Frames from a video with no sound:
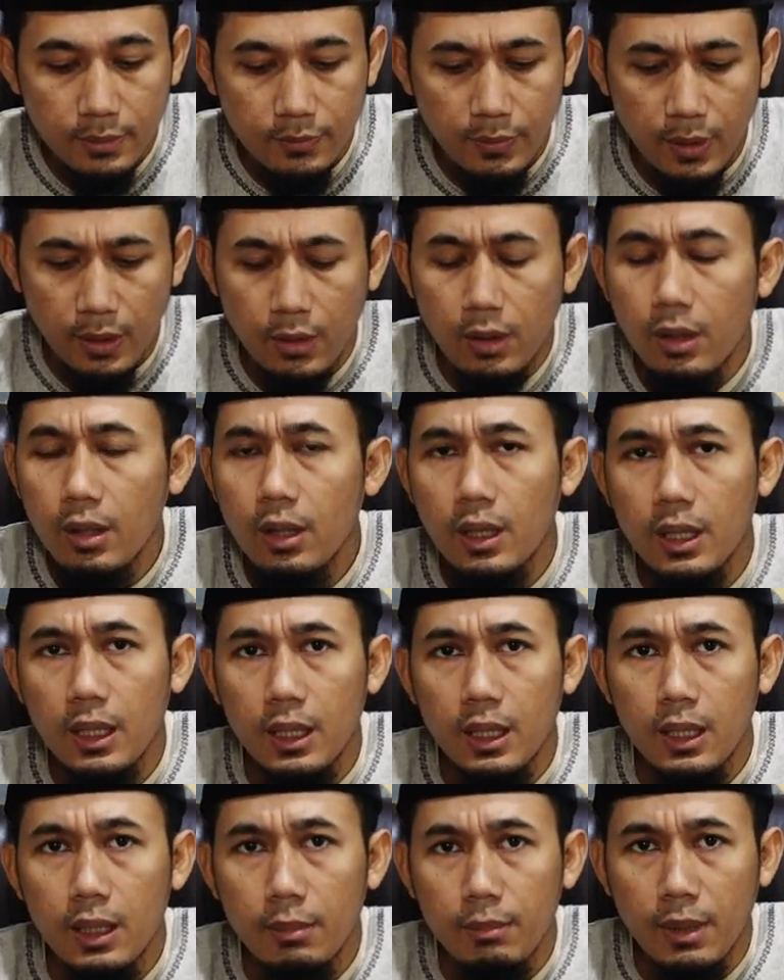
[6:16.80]

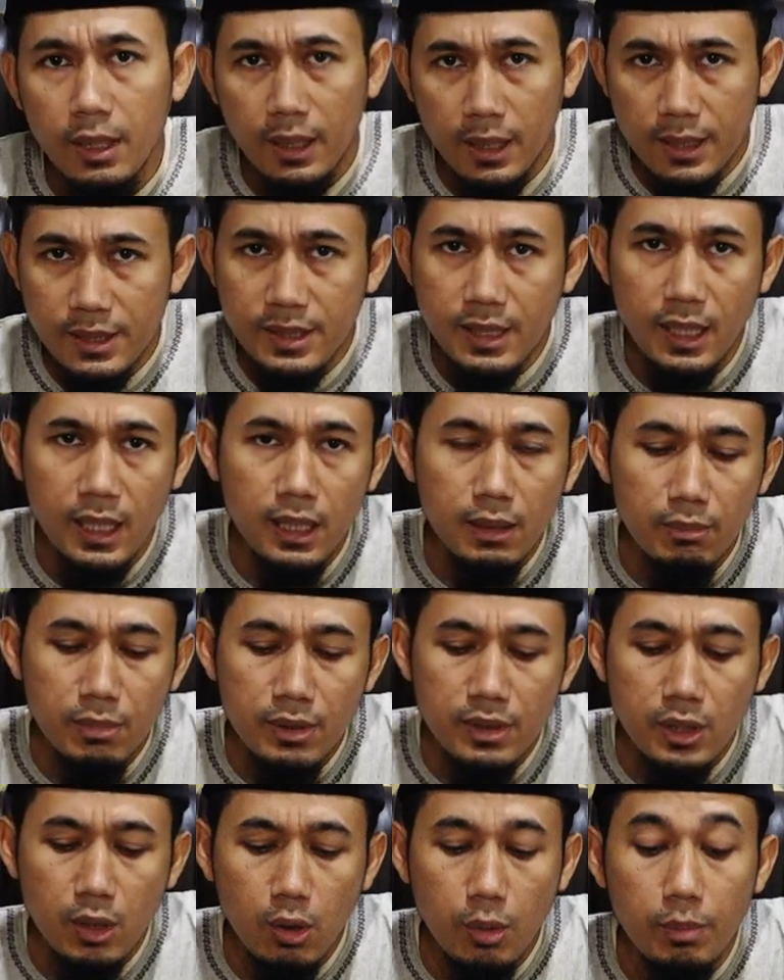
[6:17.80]
Faqala, maka si alim
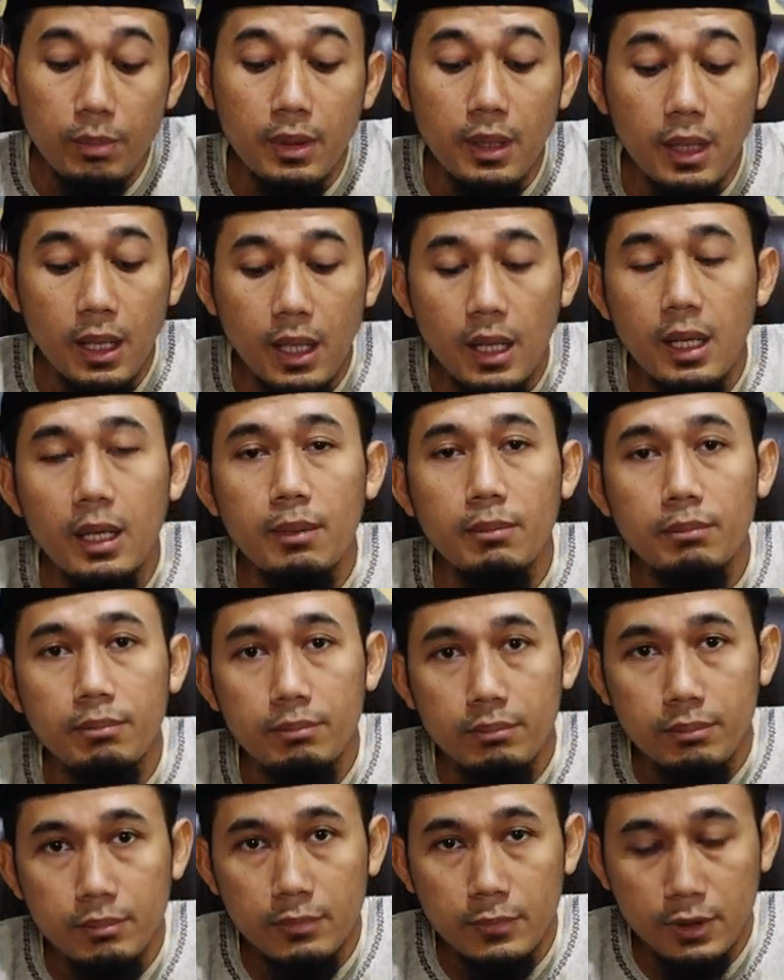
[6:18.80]
menjawab, "Na'am,
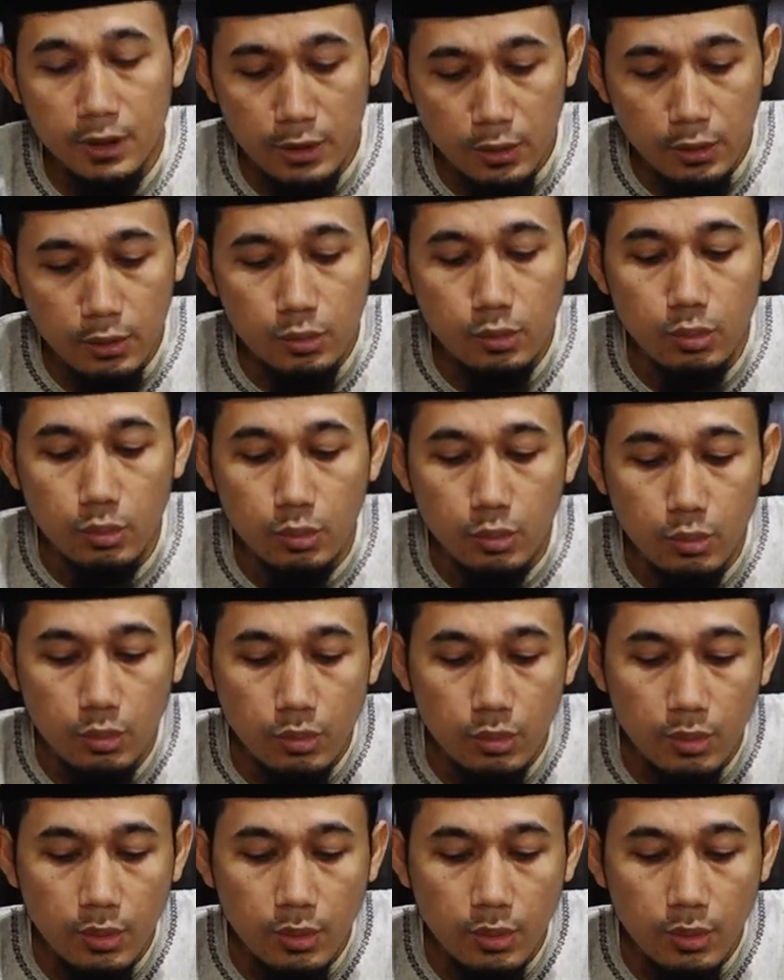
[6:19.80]
tentu."